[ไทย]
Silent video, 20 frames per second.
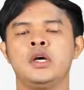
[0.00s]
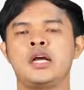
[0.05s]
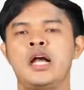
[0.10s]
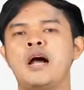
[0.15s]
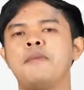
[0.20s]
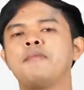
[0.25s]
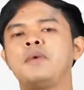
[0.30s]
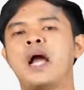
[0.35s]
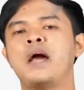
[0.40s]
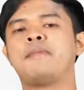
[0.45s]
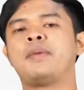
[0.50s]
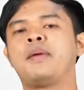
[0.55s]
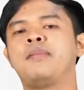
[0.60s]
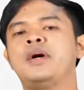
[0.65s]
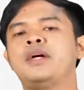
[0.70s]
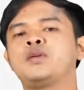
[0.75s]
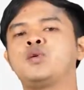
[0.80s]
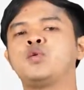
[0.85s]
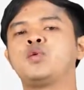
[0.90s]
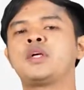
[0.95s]
ครับการประ
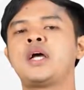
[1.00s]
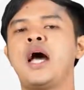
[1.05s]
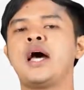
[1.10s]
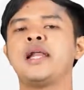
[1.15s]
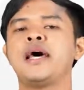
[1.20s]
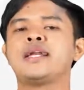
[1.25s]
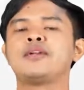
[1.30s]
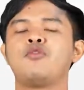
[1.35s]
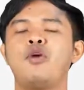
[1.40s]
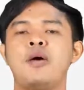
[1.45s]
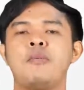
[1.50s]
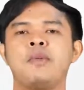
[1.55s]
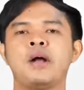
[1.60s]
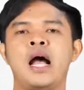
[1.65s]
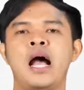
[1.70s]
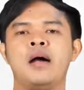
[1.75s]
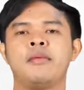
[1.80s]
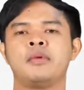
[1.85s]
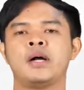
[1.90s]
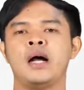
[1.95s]
เมินคุณค่าด้านความ
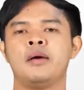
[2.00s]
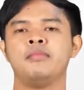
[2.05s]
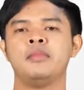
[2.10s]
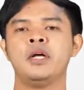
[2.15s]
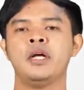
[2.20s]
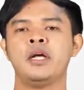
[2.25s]
งามครับ